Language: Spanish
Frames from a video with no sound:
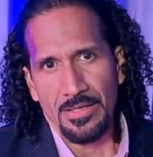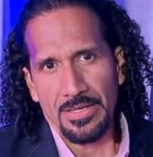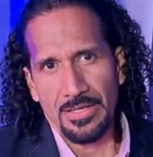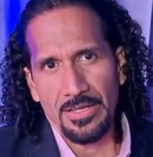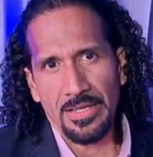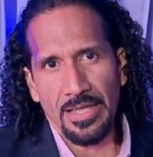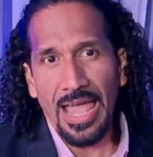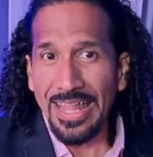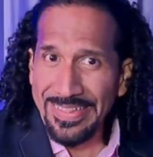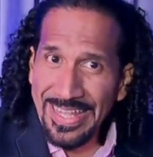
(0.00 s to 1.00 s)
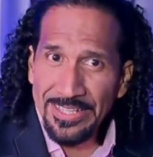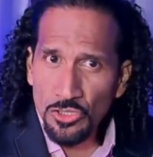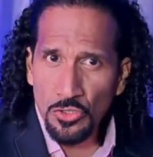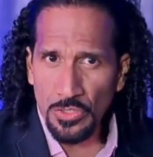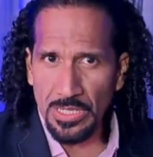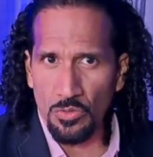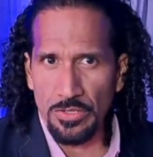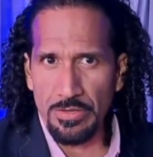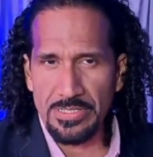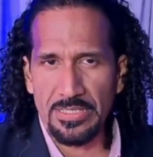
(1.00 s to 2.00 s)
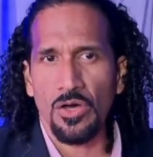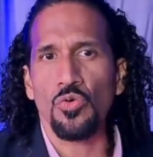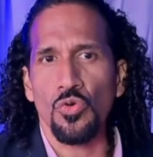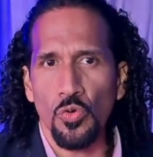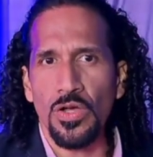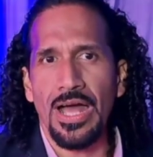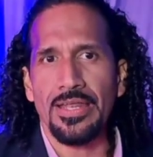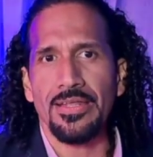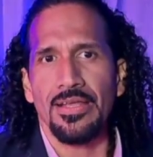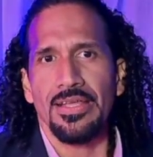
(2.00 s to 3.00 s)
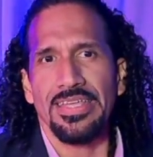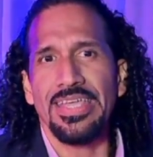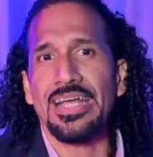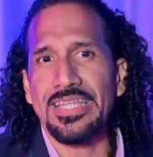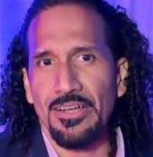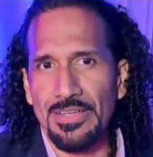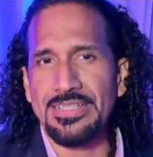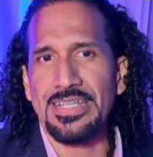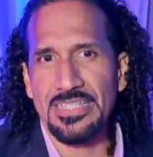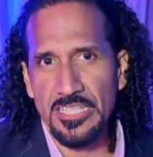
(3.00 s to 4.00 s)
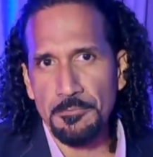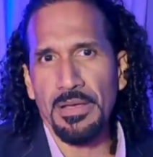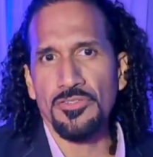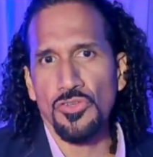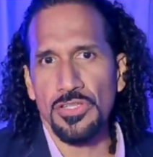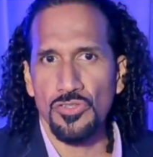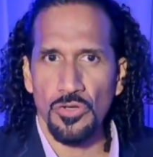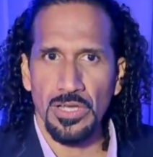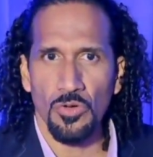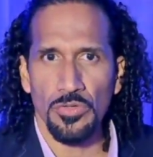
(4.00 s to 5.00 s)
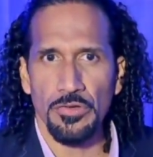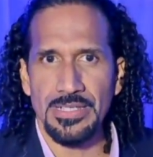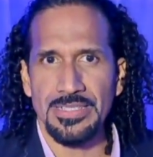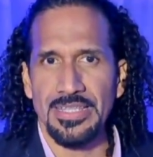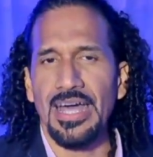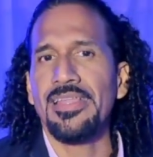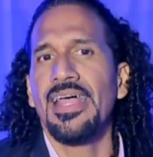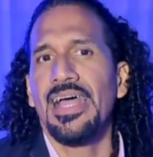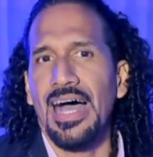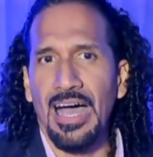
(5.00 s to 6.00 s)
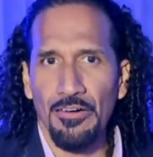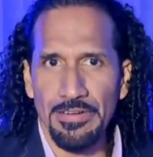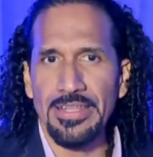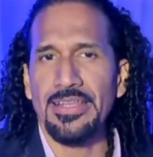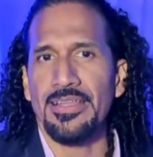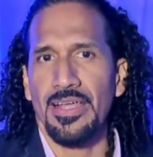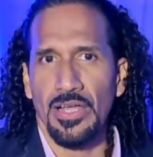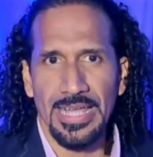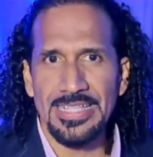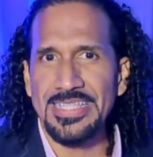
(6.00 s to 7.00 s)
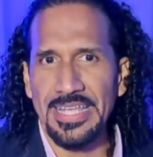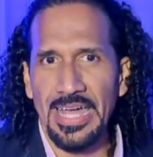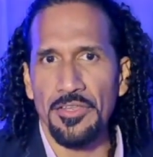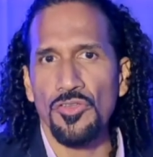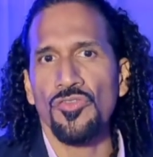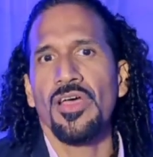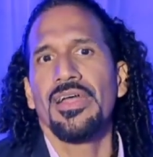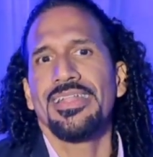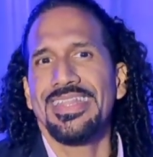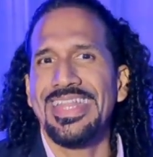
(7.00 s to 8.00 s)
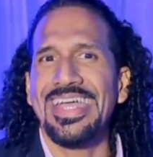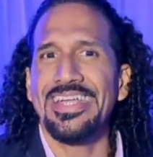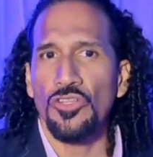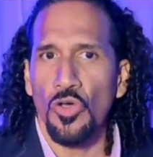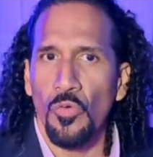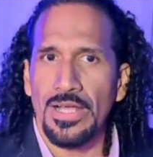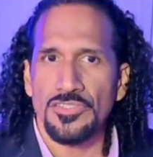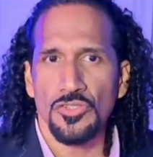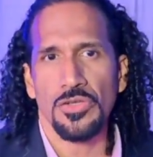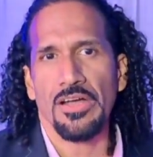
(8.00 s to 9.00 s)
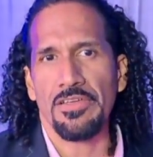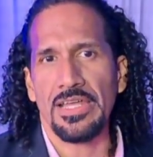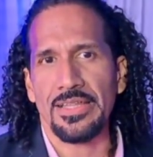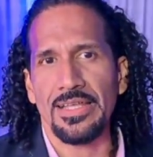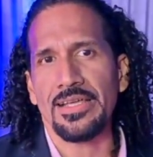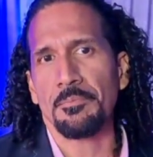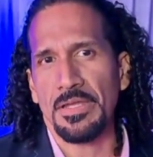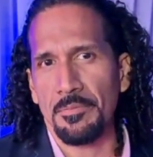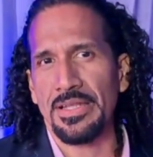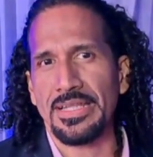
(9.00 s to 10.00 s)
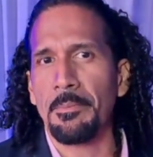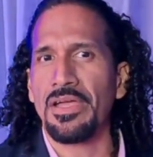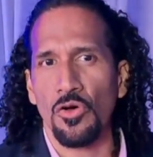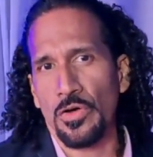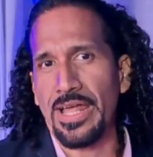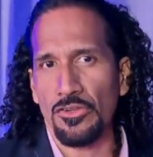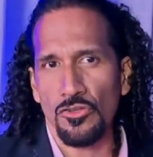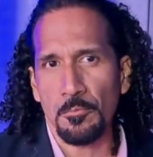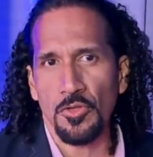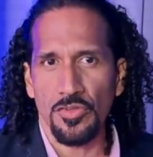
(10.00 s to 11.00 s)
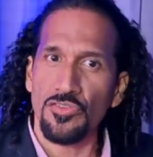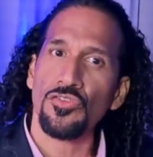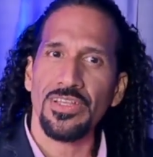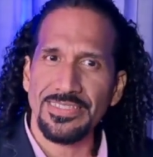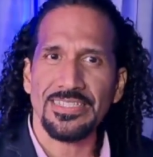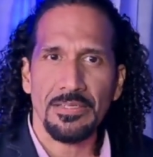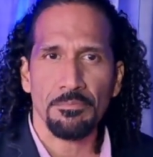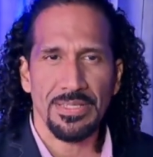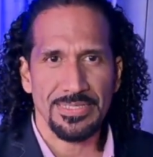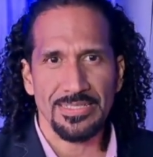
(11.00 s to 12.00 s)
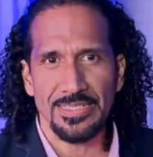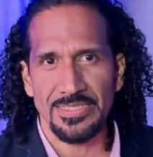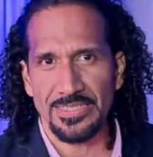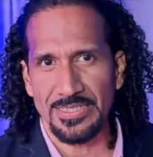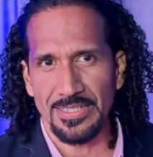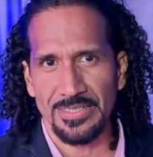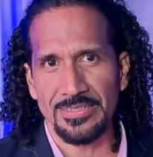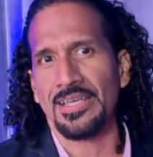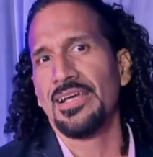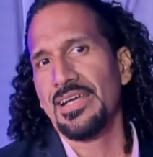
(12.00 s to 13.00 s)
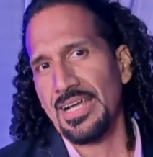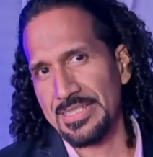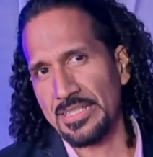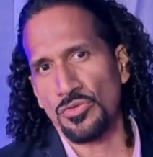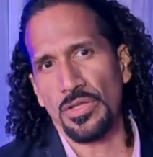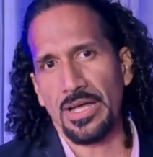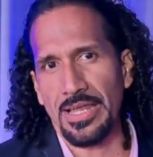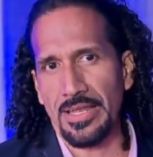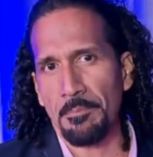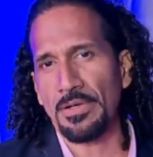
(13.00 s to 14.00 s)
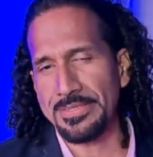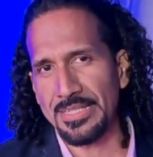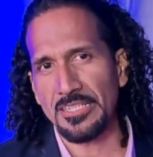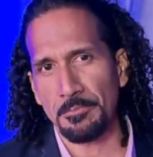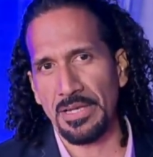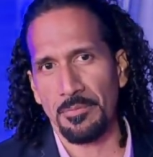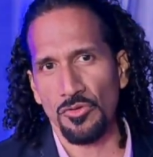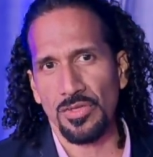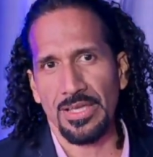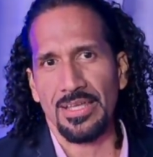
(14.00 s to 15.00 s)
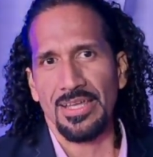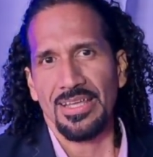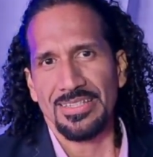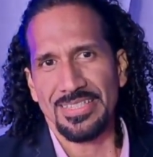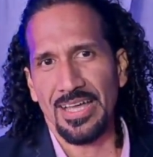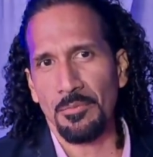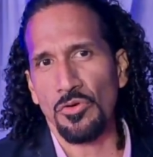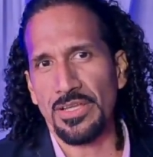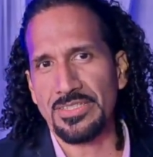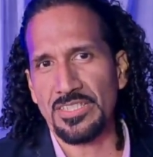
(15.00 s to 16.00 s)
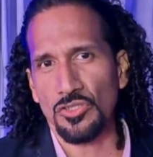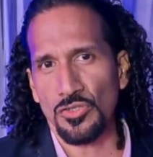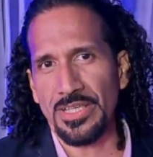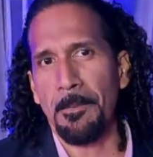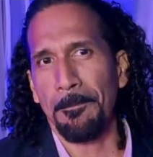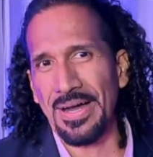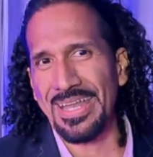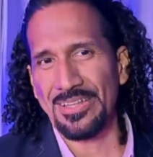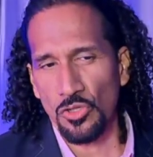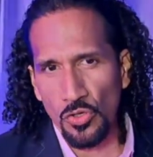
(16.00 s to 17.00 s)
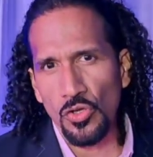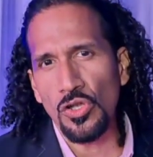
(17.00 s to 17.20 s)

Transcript: eh, dentro de la universidad un lugar y a través de ese espacio dentro de la universidad abrir escenarios de innovación abierta que permita mejorar los procesos de esas empresas existentes. Esa es una gran apuesta que esperamos que sea muy exitosa para todo el